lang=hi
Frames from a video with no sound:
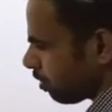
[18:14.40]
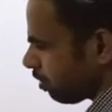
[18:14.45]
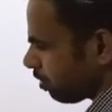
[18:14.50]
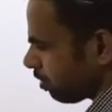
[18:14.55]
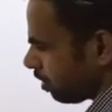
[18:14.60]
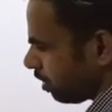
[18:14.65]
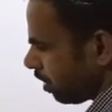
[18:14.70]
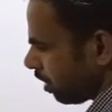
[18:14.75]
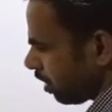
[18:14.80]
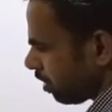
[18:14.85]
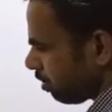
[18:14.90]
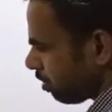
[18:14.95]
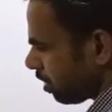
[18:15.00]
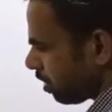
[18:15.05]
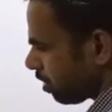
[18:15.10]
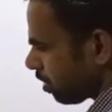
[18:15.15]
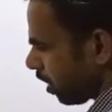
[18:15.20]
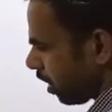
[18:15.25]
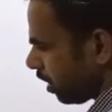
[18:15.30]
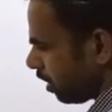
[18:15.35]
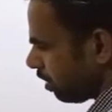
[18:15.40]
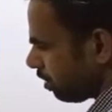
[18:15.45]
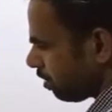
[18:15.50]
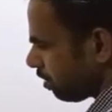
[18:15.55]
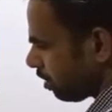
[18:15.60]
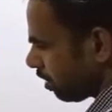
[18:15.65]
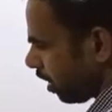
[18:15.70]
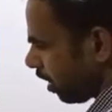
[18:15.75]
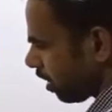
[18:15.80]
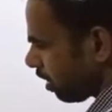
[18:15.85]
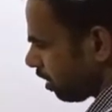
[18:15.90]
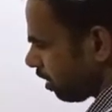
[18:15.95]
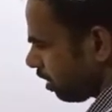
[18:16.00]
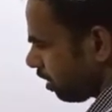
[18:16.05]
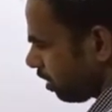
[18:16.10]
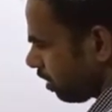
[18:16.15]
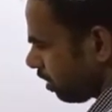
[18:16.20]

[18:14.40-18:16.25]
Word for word: पर होती है जो कि चालीस हज़ार